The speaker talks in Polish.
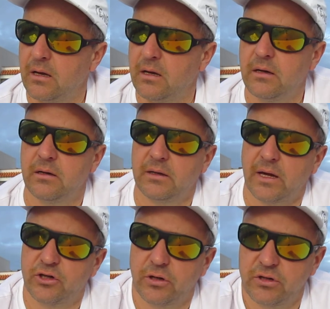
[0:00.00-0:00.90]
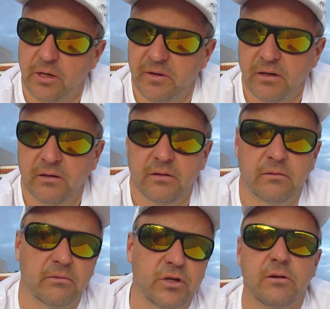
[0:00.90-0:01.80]
E, także od Ciebie
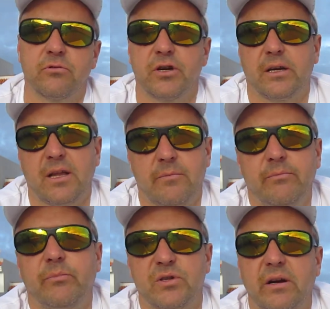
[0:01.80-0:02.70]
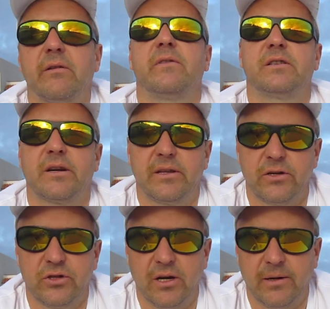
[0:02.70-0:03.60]
się żegnam, pozdrawiam Was
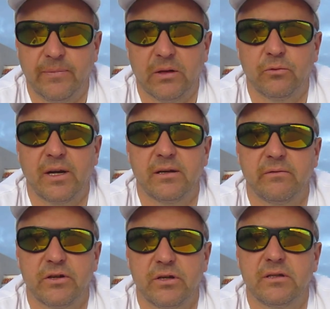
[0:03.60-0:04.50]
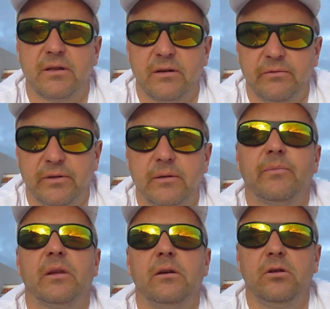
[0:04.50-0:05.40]
serdecznie, tutaj właśnie z Teneryfy
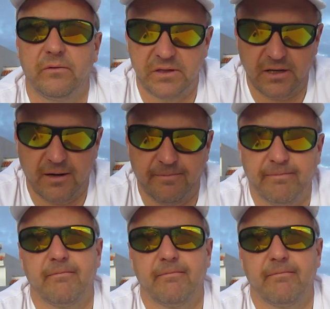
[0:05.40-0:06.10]
i do widzenia.